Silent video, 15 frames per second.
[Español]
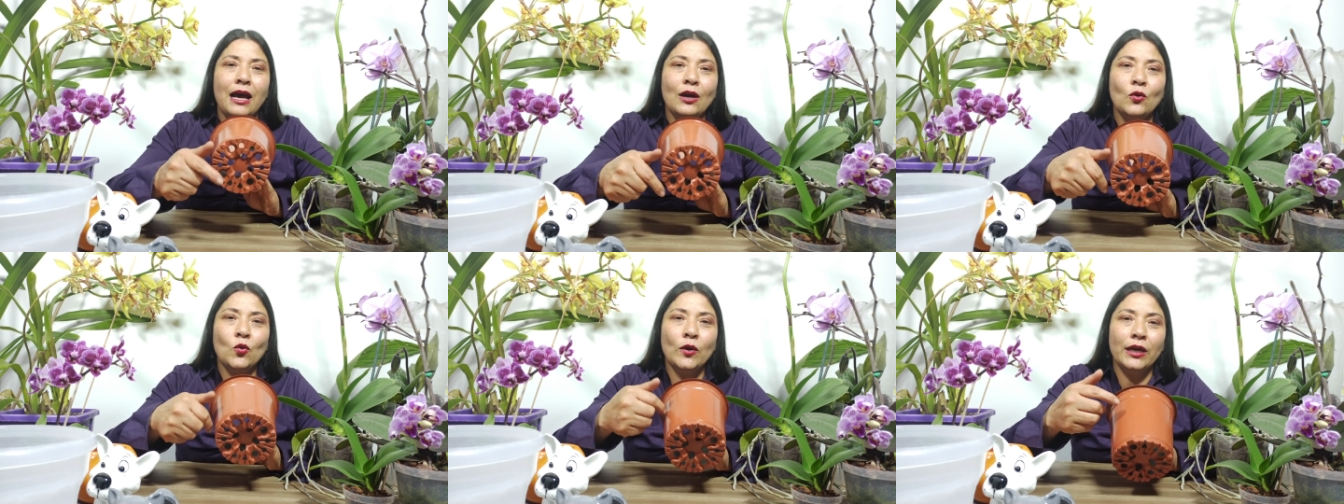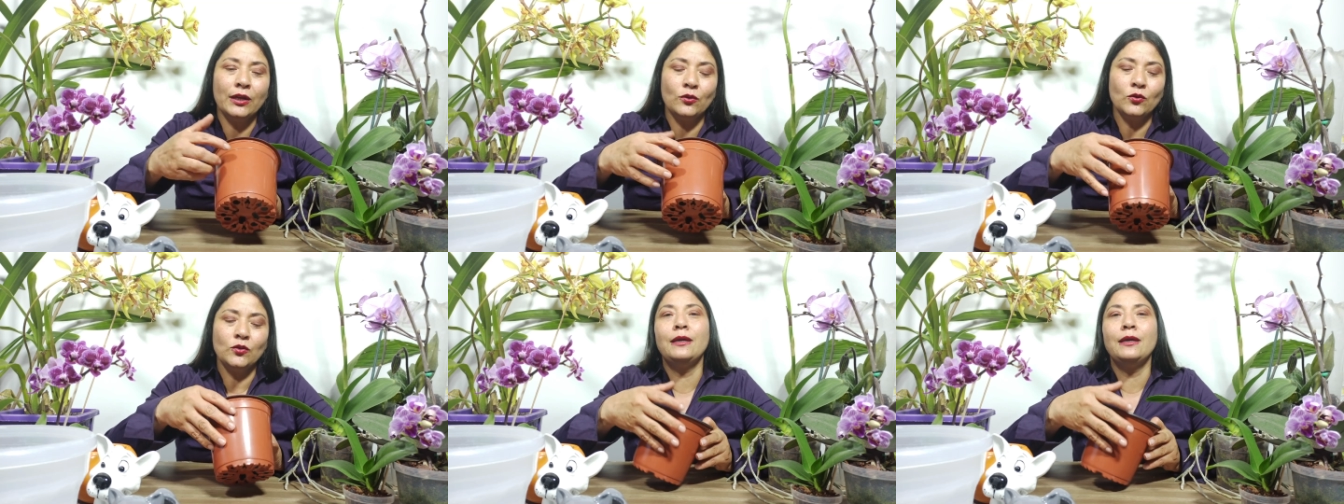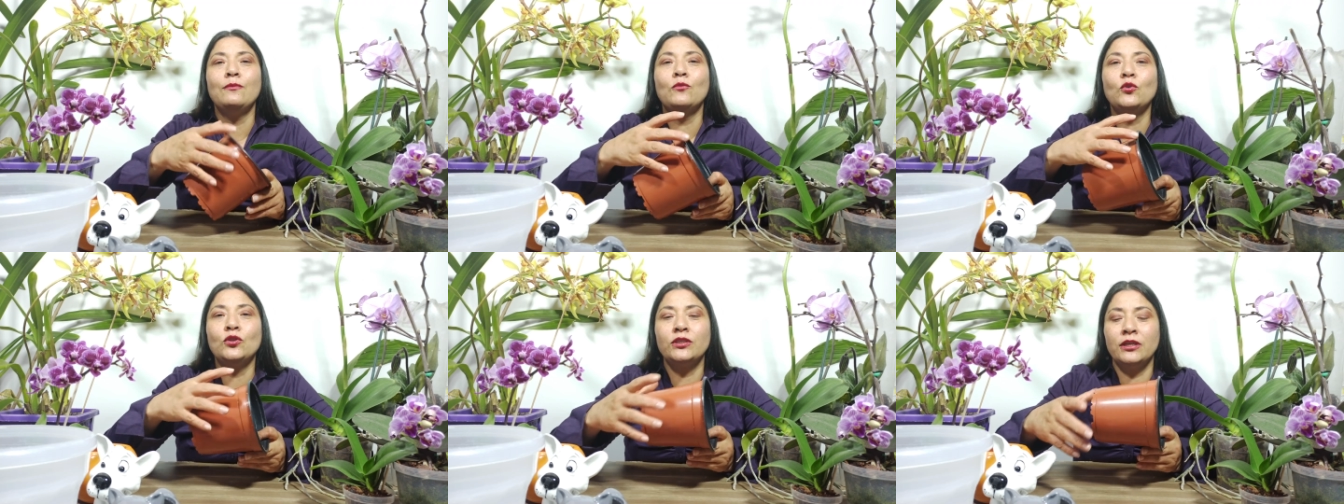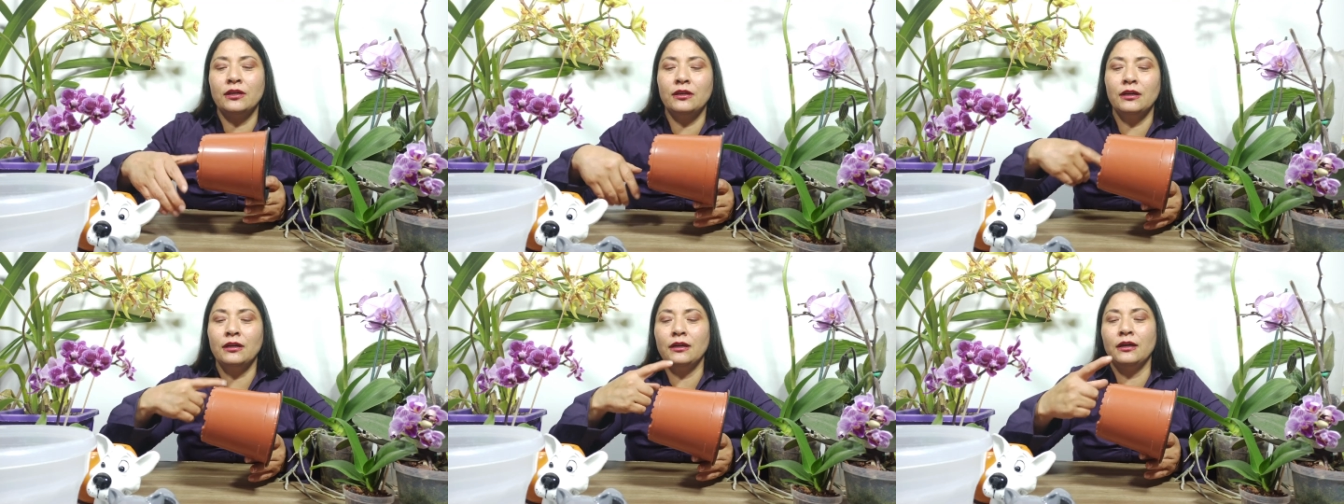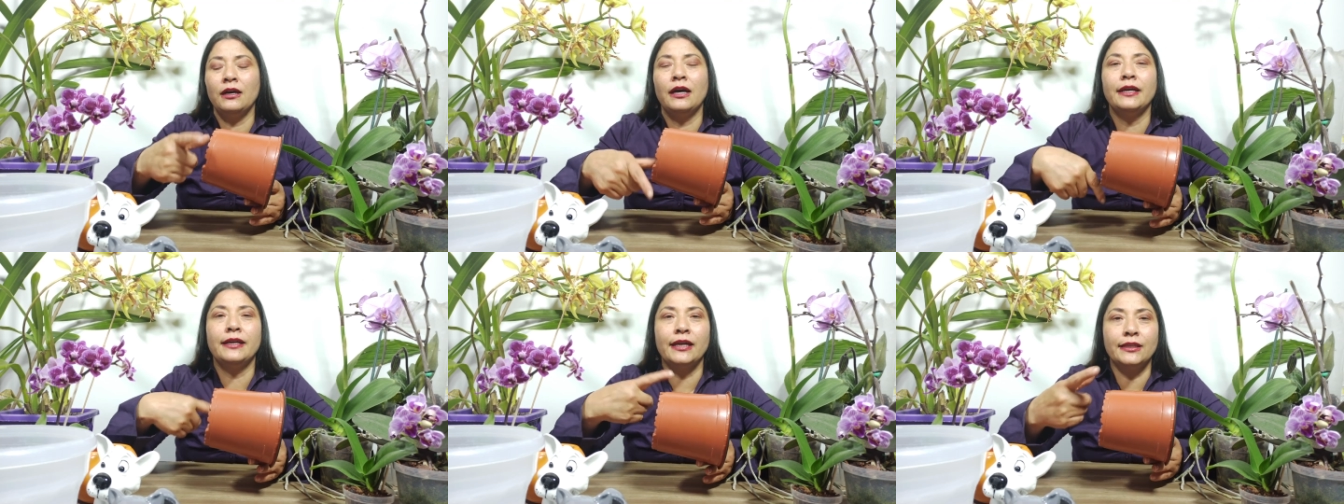agujeros y
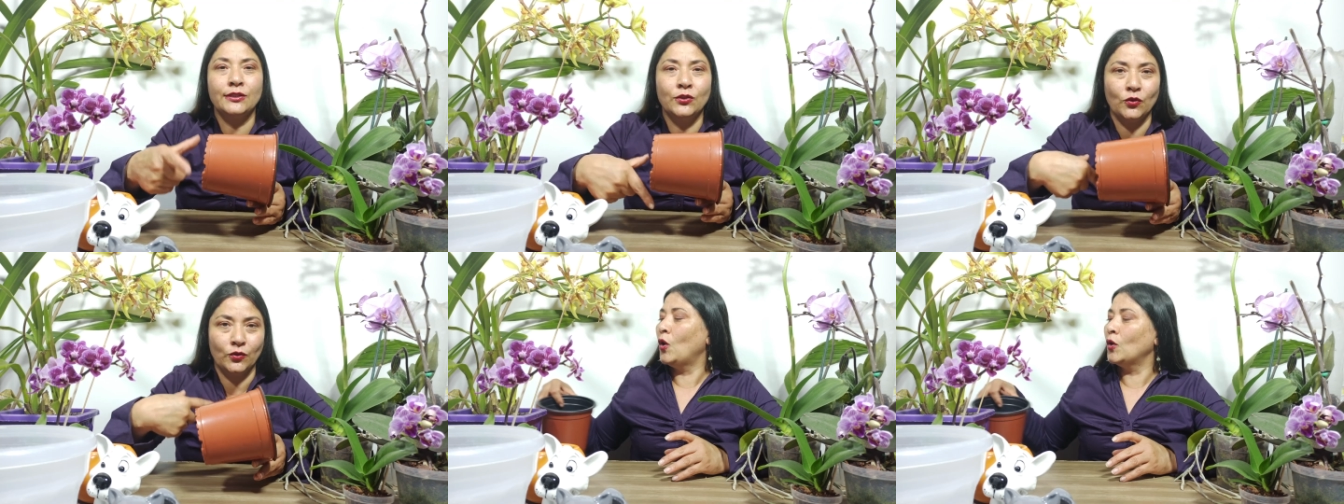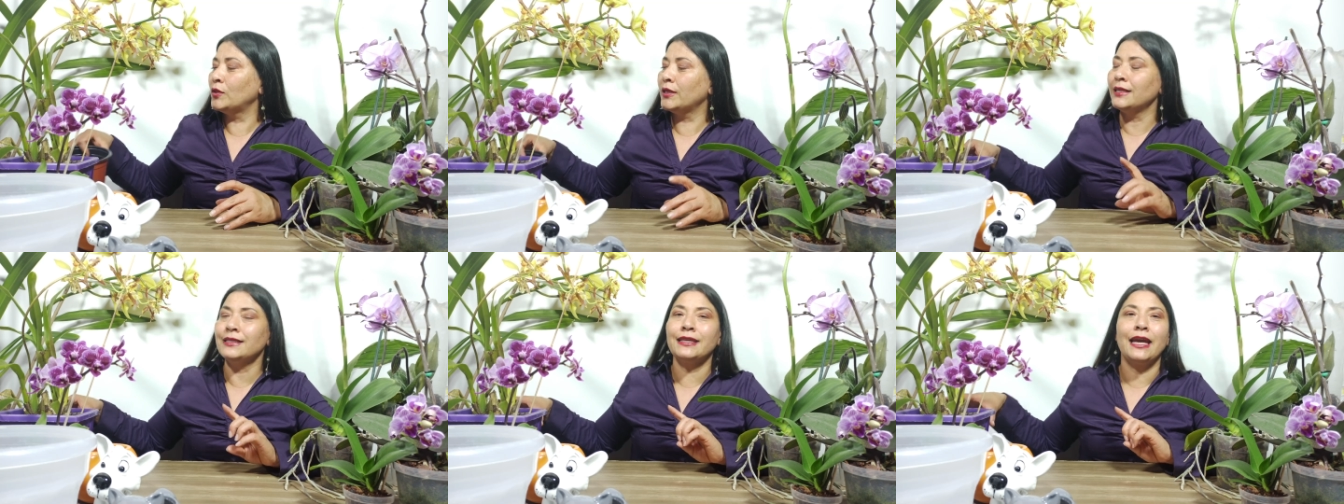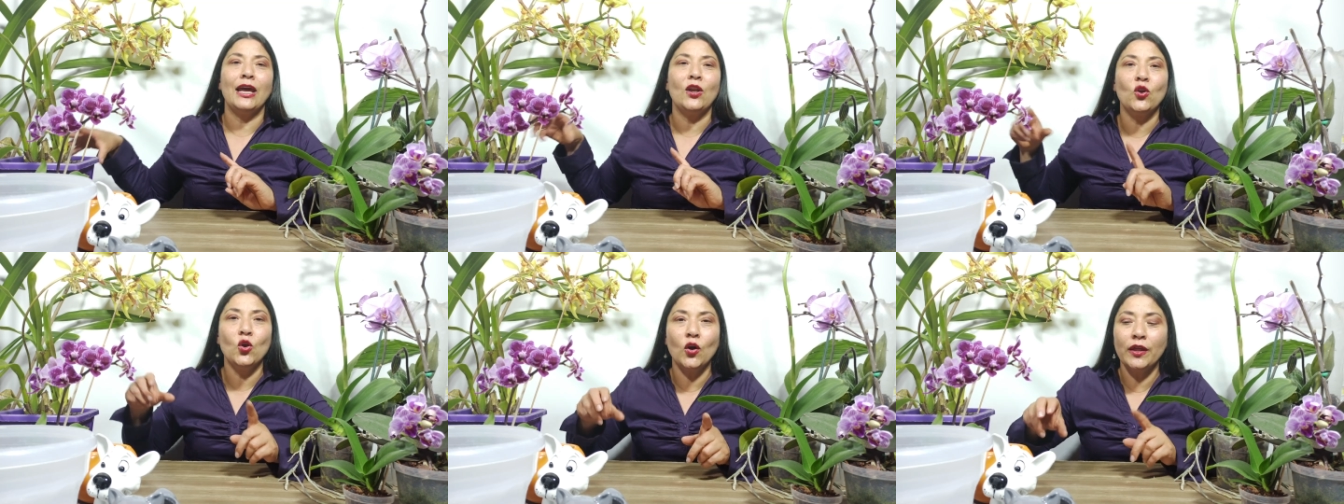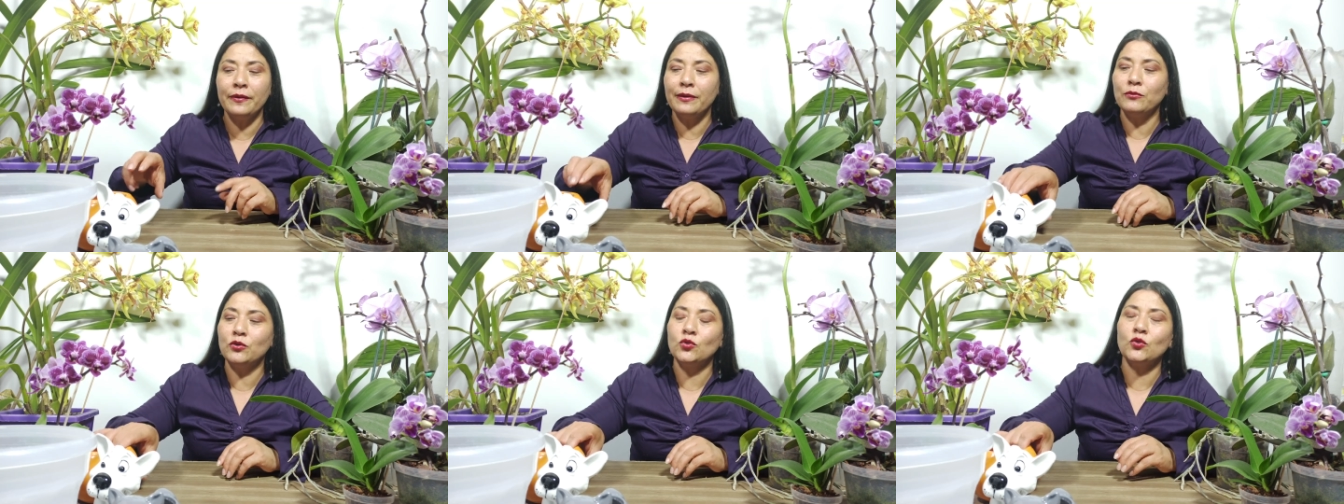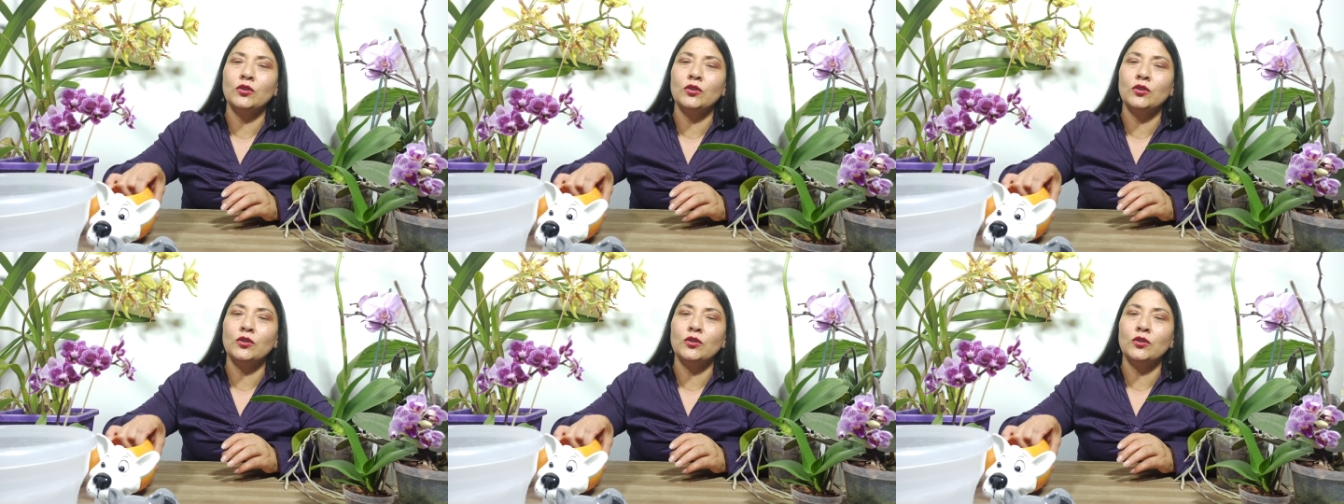mucha aireación. Otras que no debemos